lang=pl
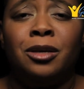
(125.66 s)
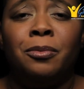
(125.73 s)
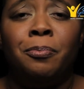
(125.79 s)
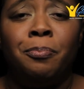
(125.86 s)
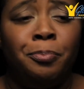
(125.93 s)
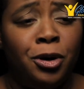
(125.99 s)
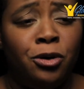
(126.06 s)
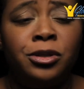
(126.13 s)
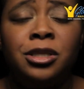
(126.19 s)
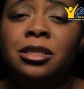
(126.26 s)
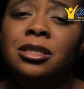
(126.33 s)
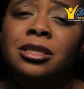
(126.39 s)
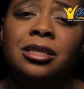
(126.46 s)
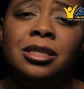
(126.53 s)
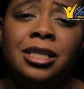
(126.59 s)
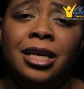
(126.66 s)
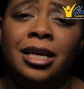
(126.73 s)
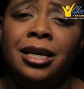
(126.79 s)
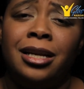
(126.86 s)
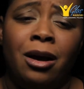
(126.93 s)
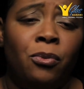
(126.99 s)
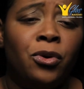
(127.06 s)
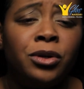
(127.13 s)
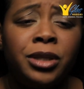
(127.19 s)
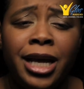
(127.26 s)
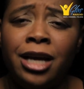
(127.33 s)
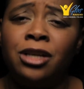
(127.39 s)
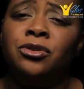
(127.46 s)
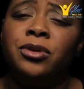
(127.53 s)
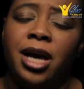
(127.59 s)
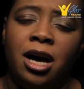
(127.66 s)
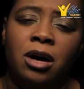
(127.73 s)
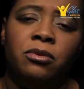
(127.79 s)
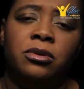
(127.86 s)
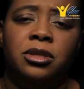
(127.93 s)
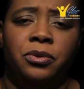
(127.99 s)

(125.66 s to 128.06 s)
Przecież brałam nadgodziny, żeby zarobić